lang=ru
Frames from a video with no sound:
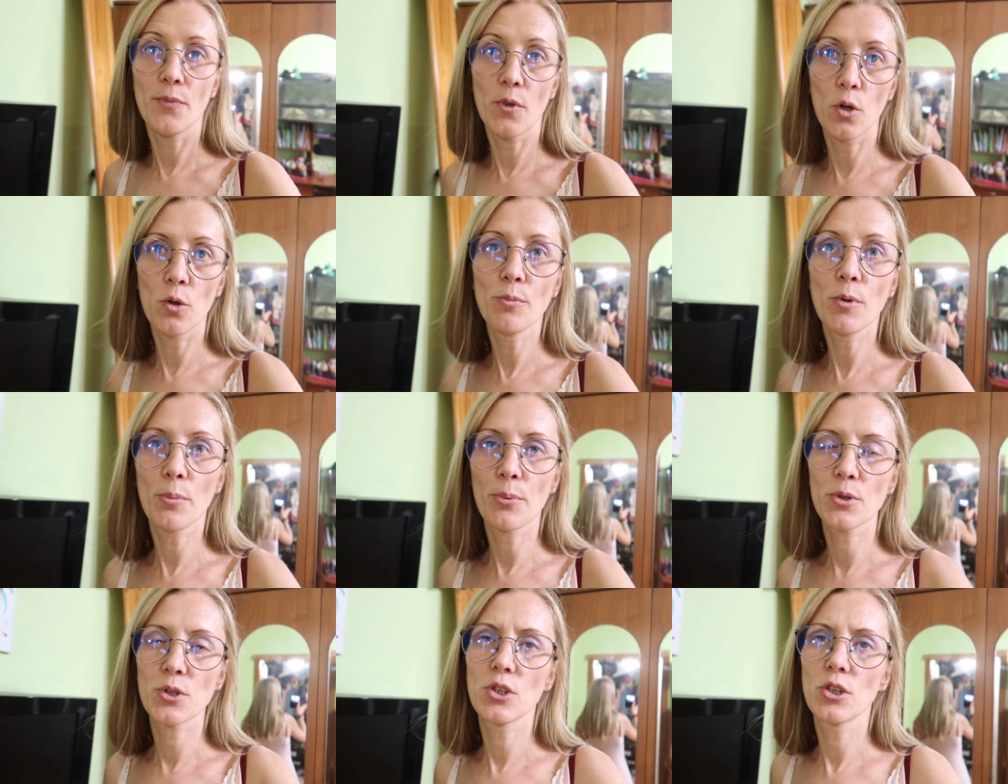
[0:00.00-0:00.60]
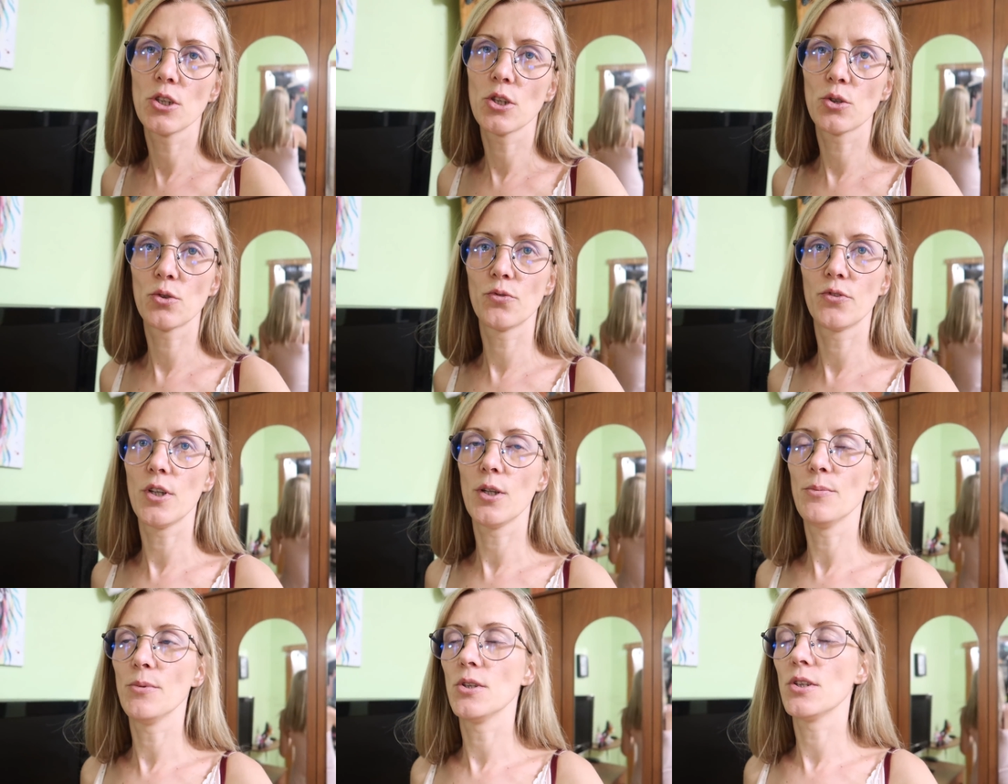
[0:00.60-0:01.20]
Но у меня просто нет
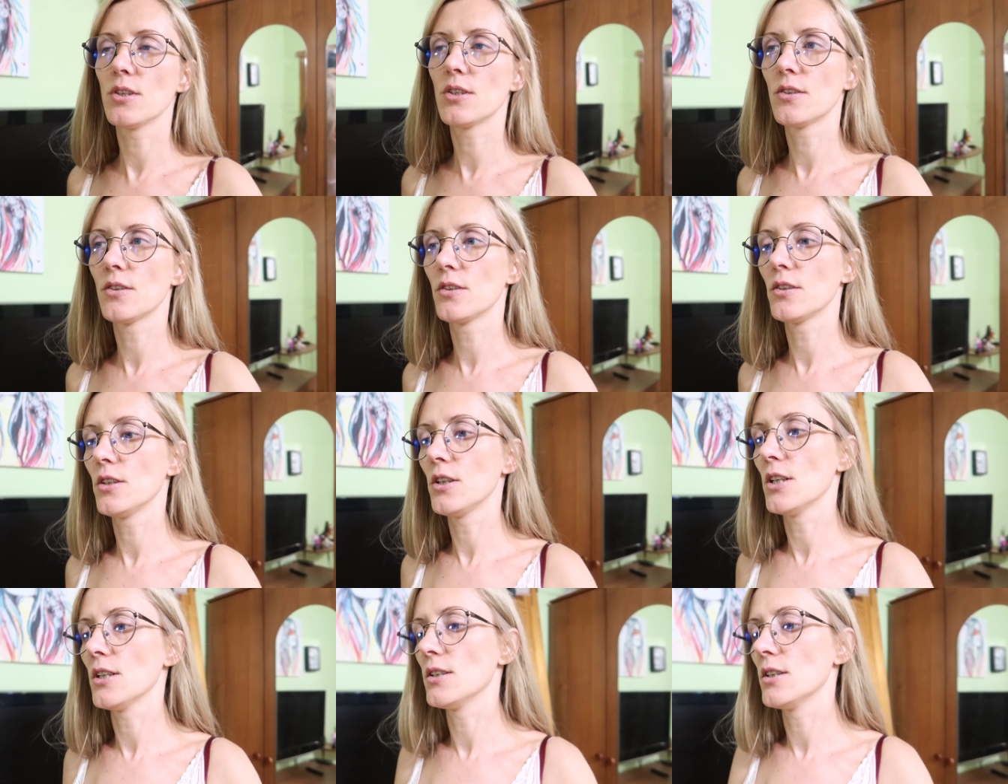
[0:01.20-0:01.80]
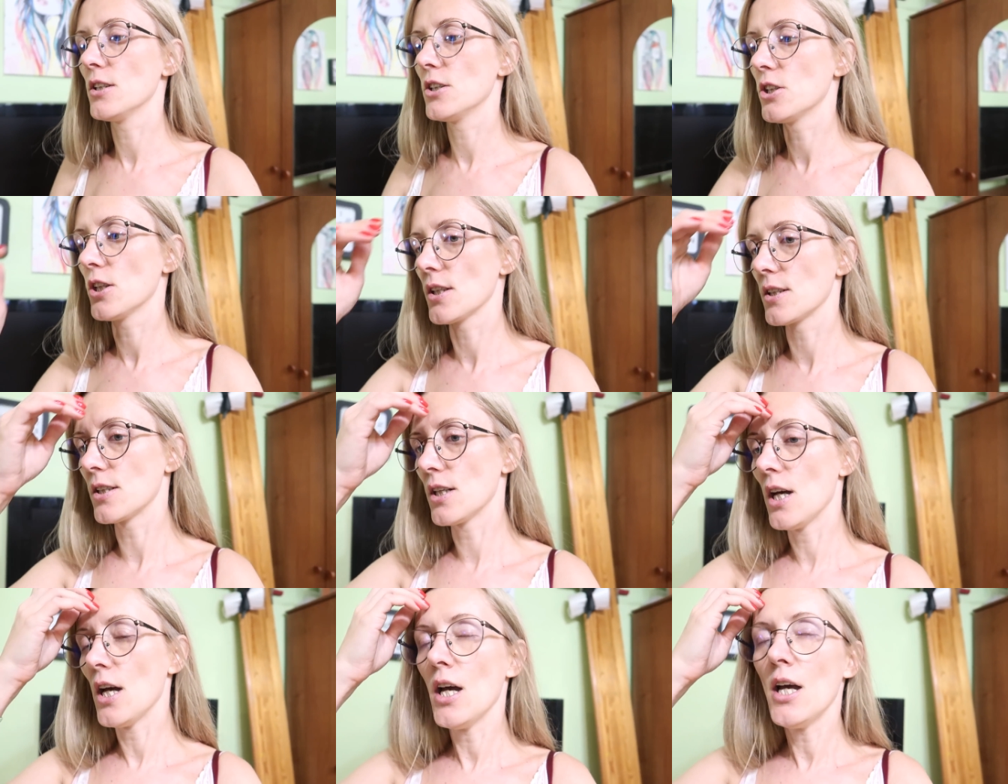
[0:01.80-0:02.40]
времени ездить сейчас